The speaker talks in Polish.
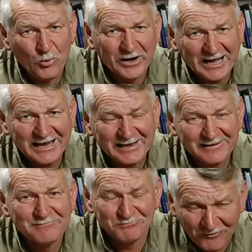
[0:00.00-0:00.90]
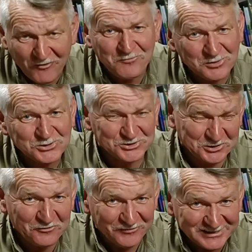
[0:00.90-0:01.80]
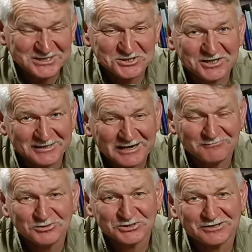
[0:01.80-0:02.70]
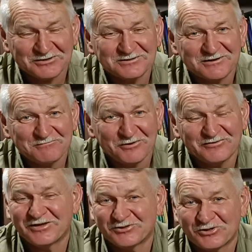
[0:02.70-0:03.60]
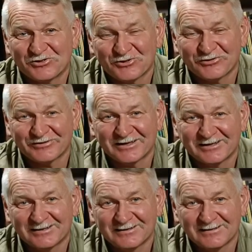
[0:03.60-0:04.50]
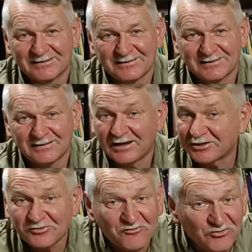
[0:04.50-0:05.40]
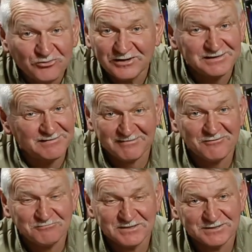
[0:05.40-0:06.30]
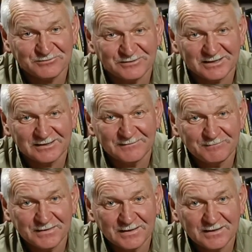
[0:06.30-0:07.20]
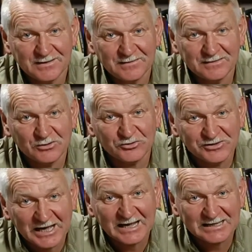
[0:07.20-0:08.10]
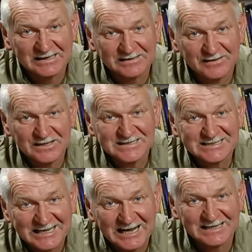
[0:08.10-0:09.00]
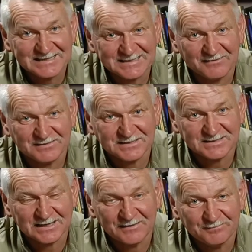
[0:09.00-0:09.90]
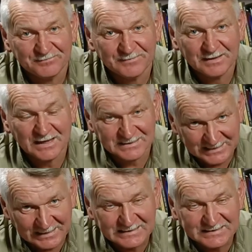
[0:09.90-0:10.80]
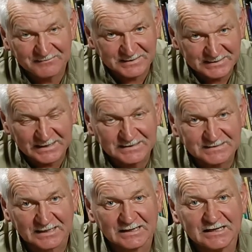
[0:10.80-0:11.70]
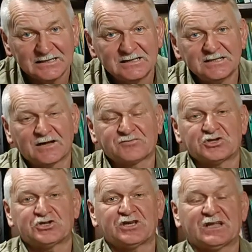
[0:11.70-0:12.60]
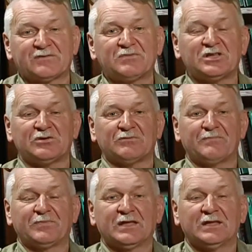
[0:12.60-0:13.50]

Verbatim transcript: Ukrainy, bo w uproszczeniu faktycznie tak można to sobie powiedzieć, no nie? Ale to w ogóle nic nie opisuje. Nie oddaje skali zjawiska. A skala zjawiska jest taka, jak wcześniej nadmieniłem.